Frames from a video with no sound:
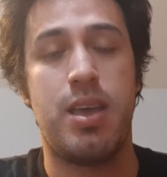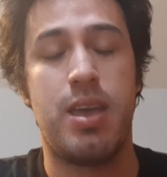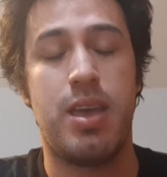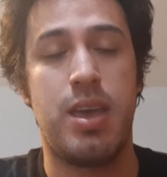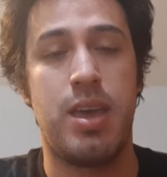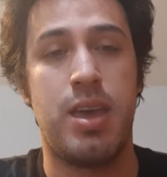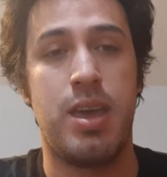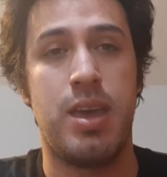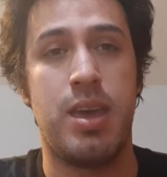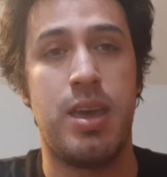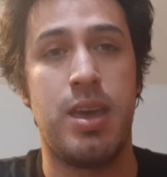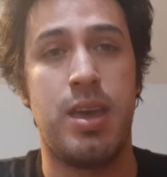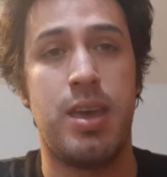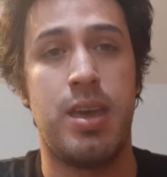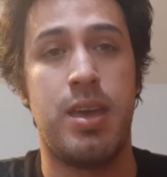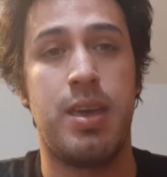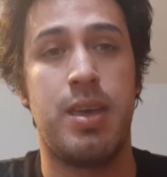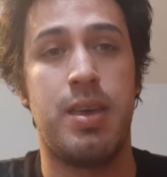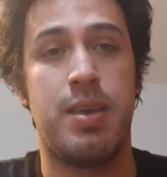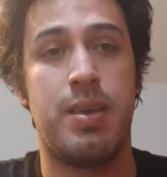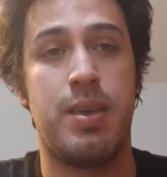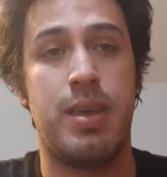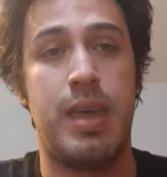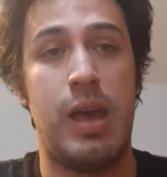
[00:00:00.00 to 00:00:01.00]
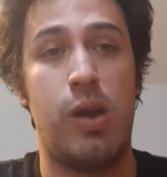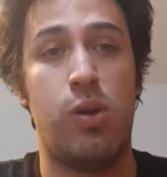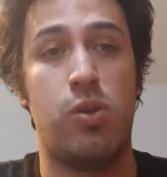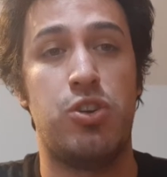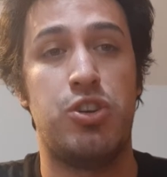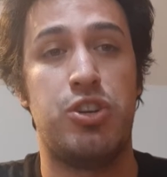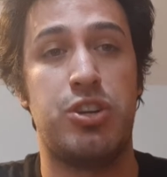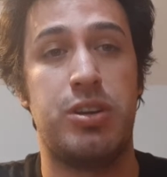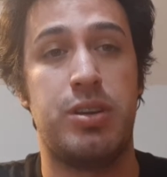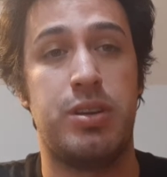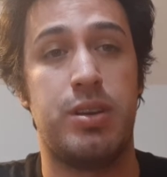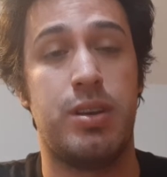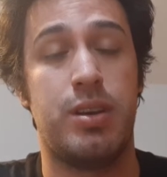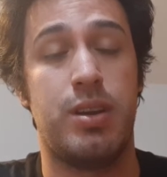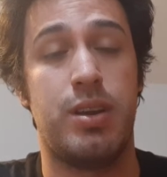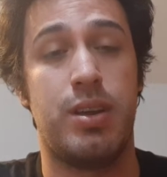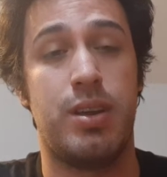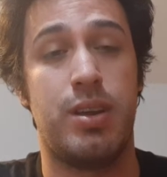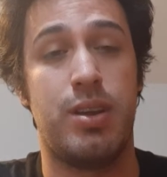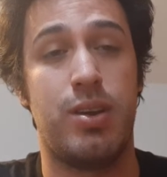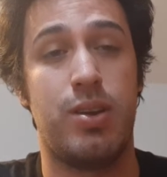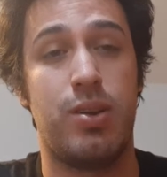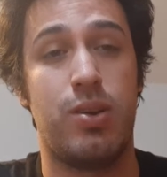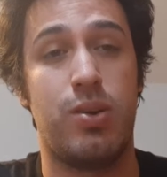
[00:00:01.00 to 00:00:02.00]
и я очень,
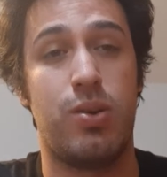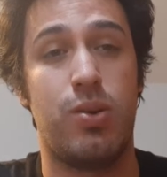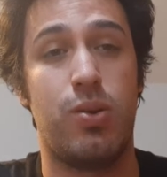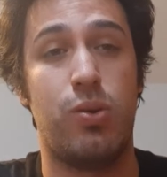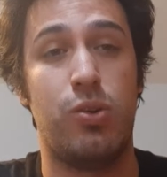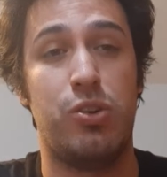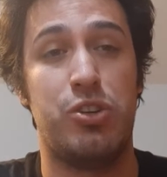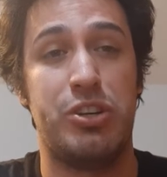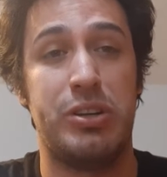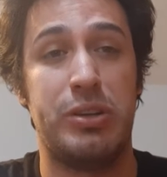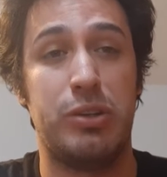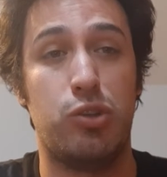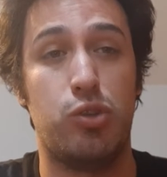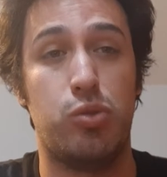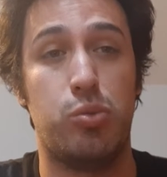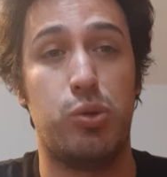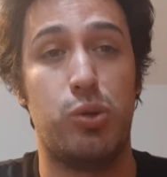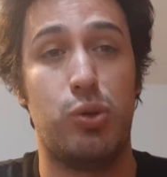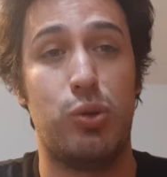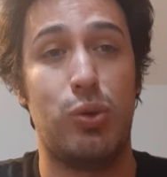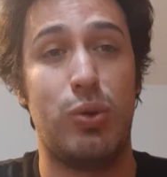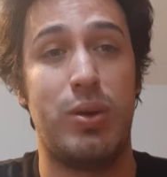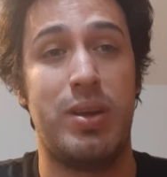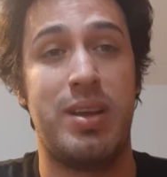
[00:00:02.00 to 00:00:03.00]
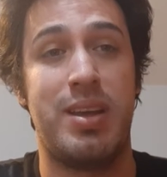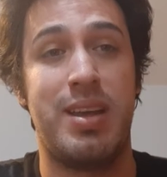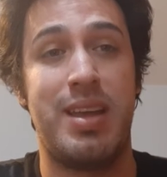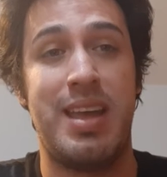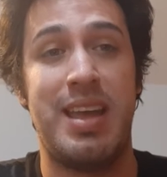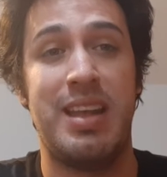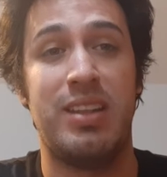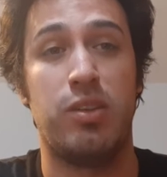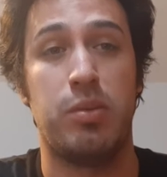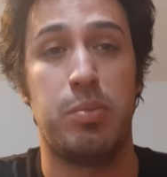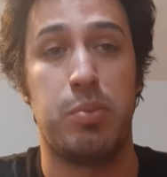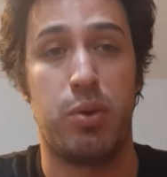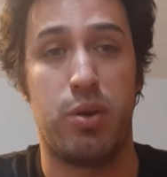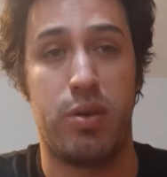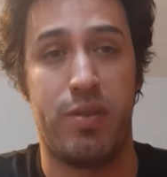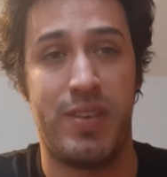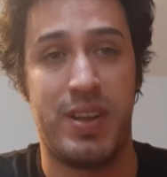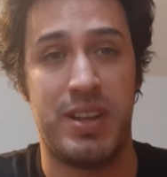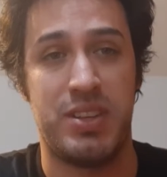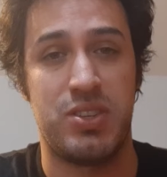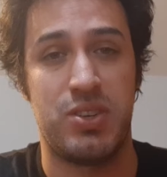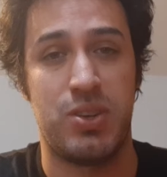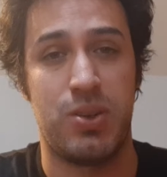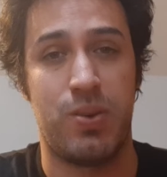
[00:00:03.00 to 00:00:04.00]
очень люблю эту
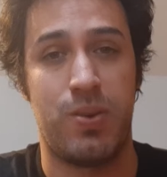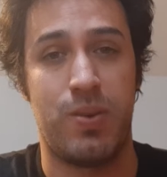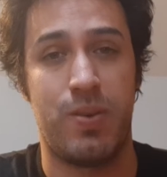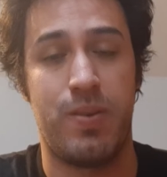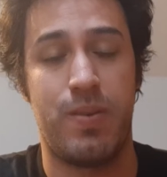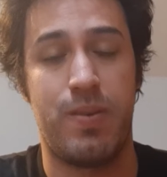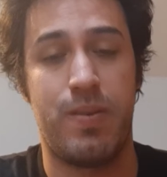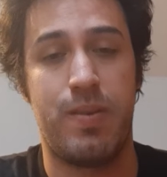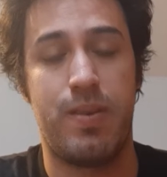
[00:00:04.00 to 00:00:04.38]
профессию,